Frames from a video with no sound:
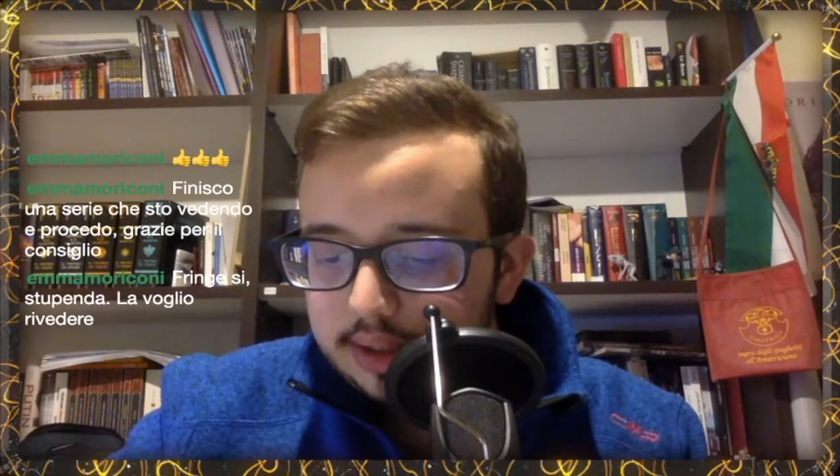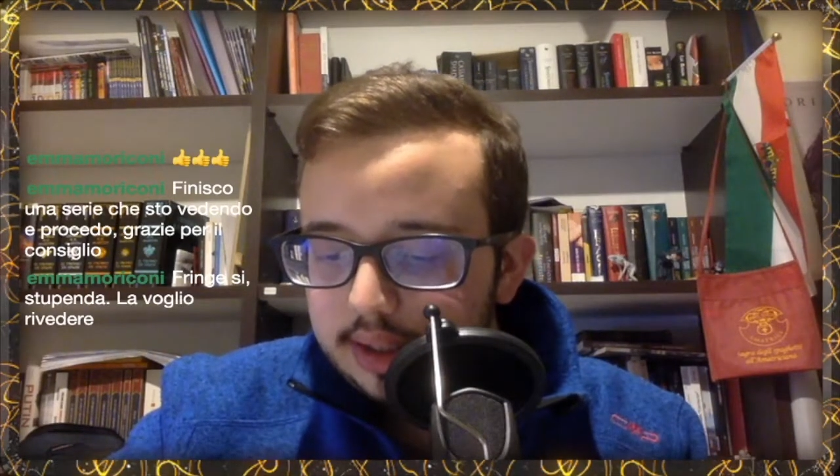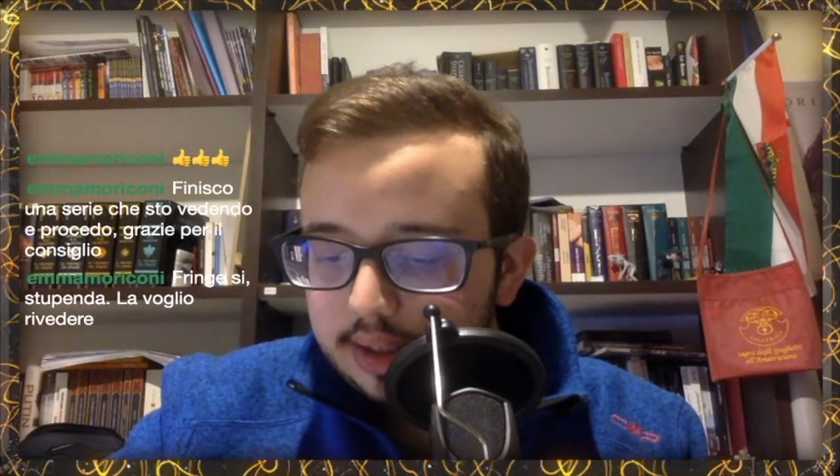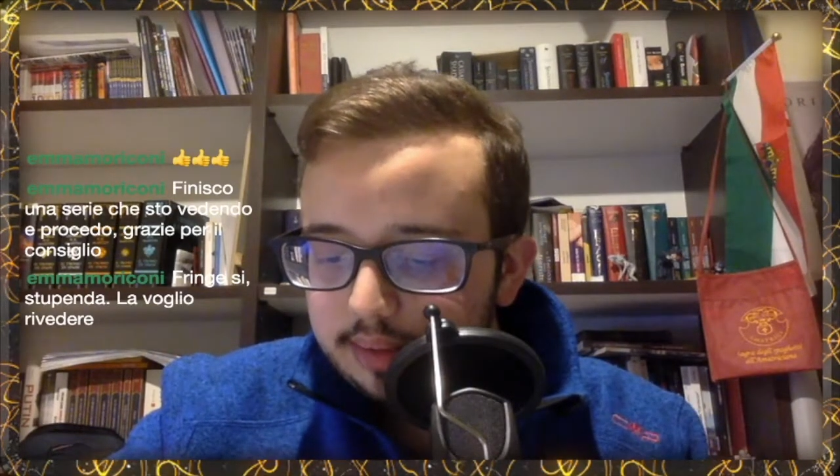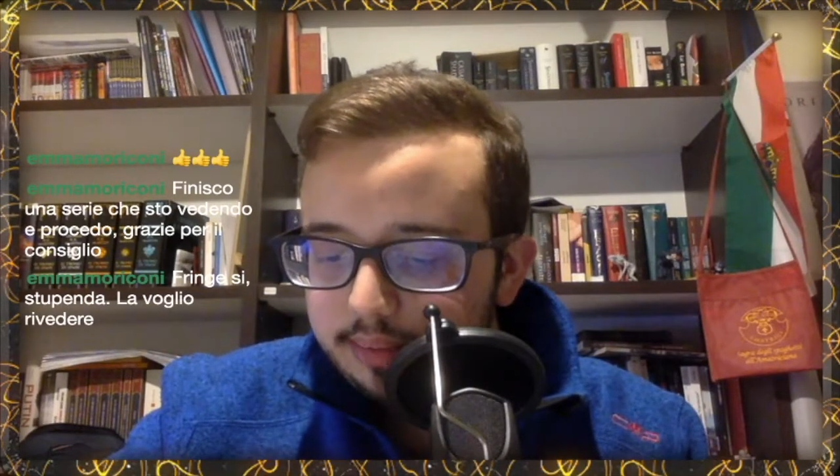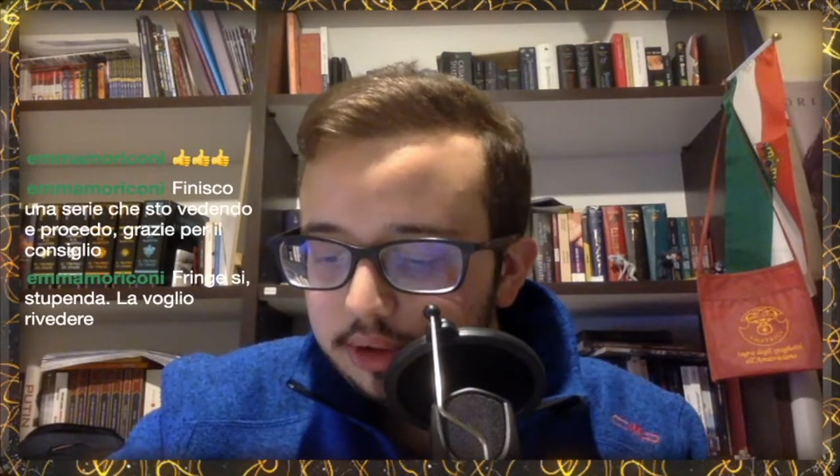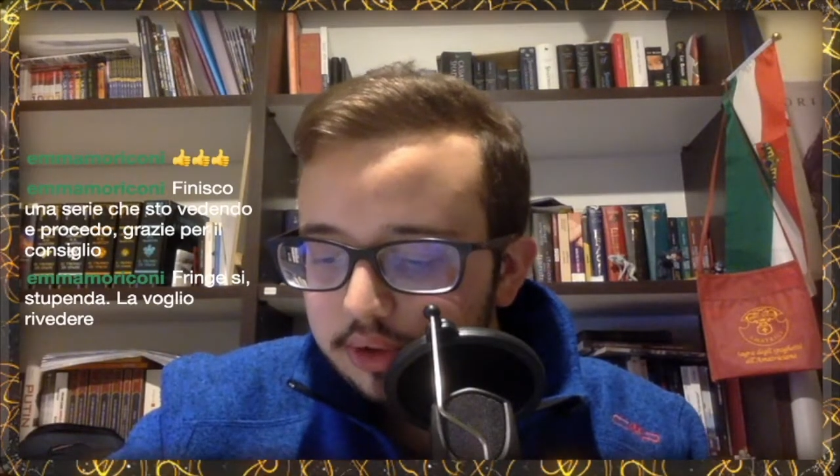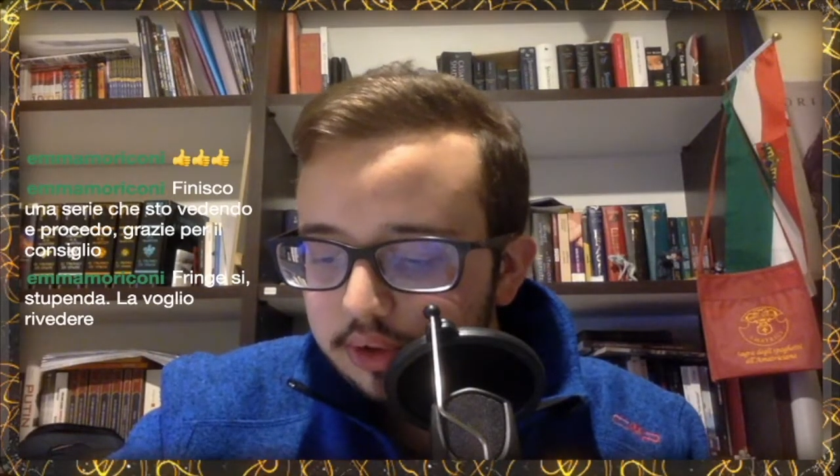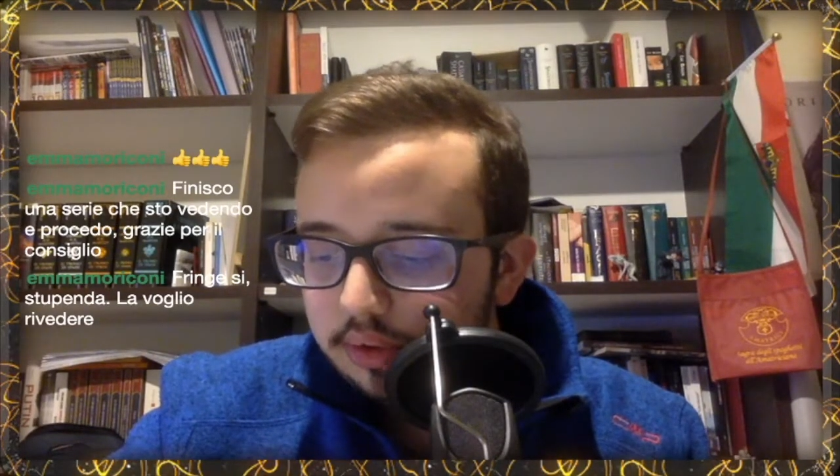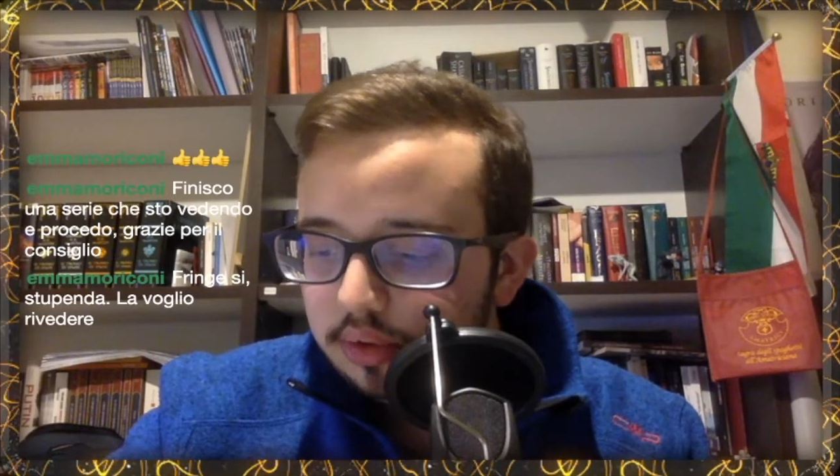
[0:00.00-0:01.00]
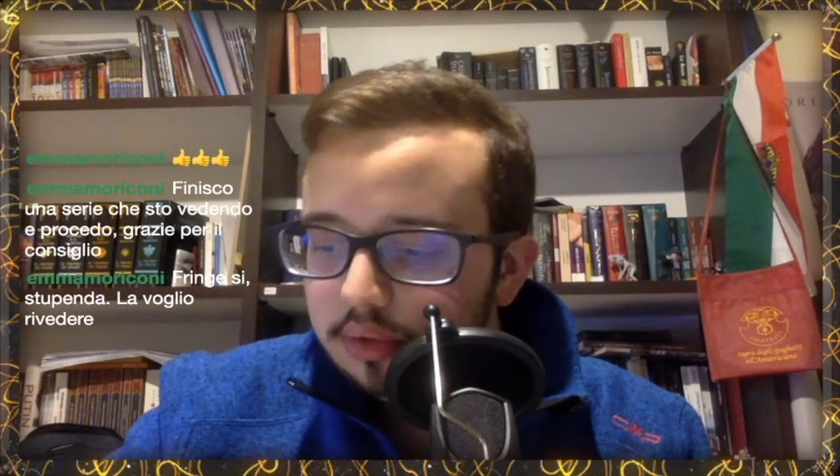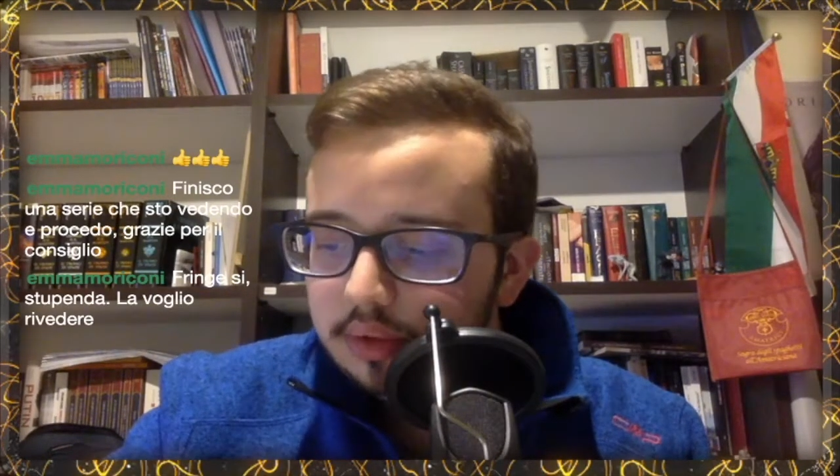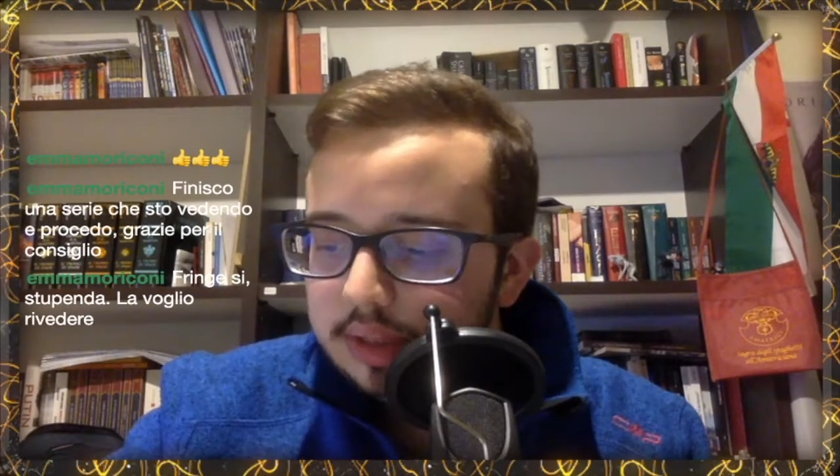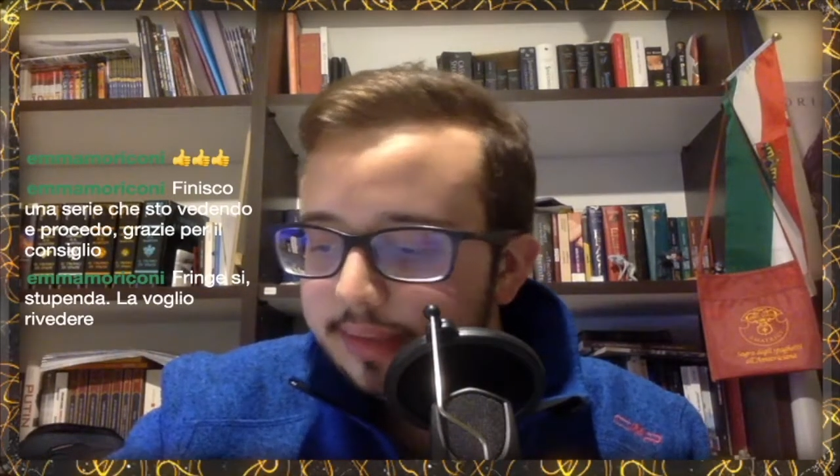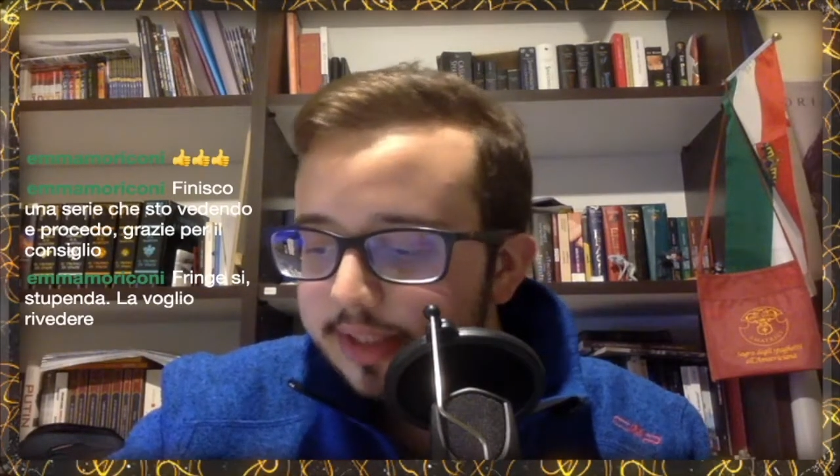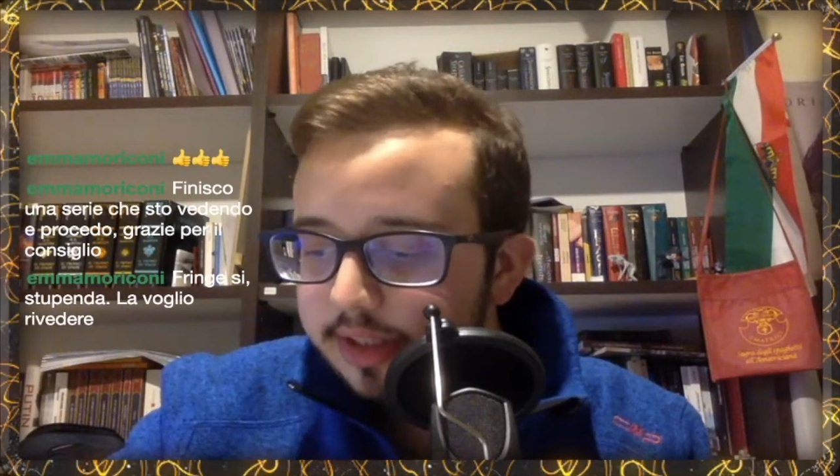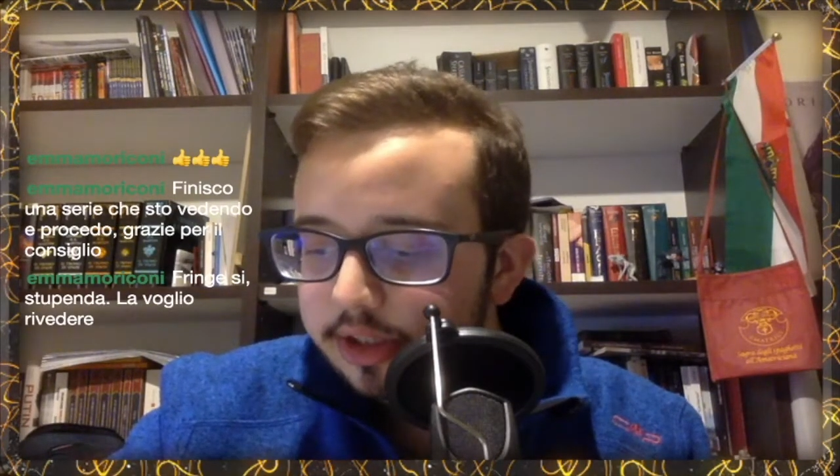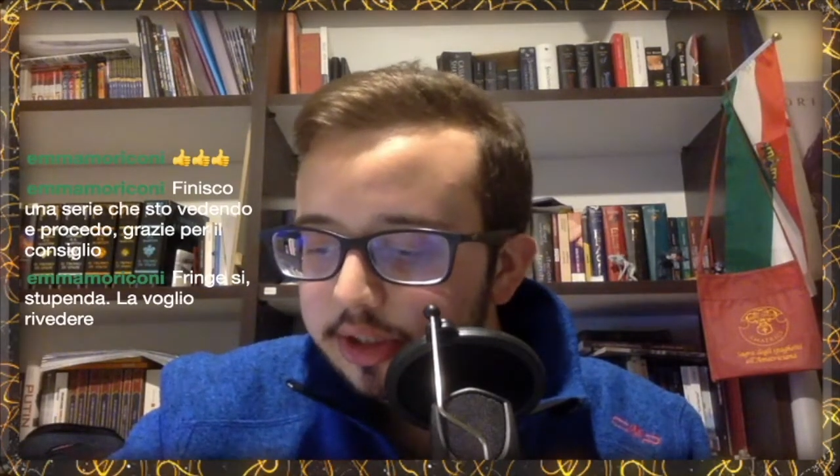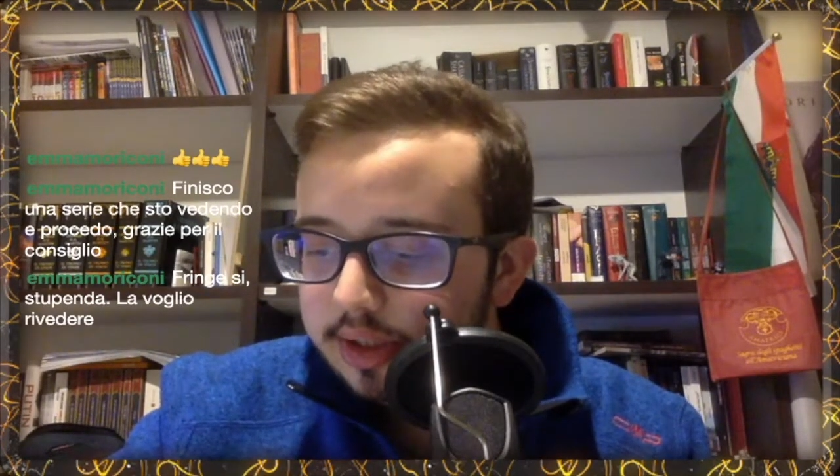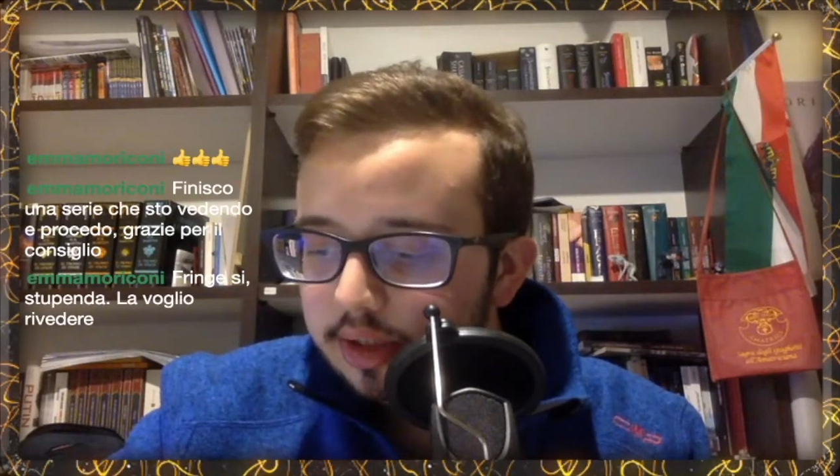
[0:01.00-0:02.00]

terra a Boston con tutti i passeggeri e